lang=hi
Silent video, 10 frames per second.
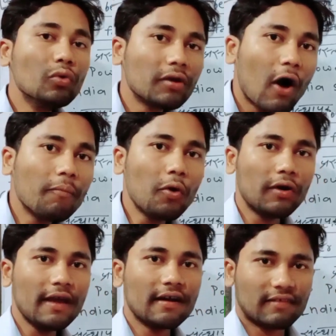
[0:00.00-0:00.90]
उनका
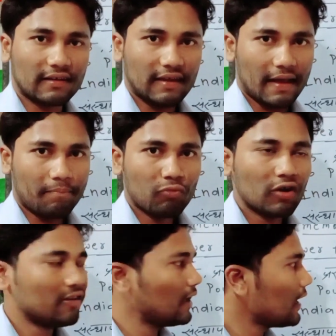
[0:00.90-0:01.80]
उपयोग नहीं कर सकते हैं
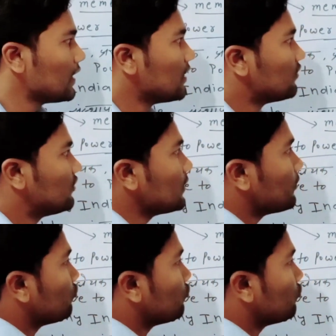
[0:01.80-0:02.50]
ठीक है सिर्फ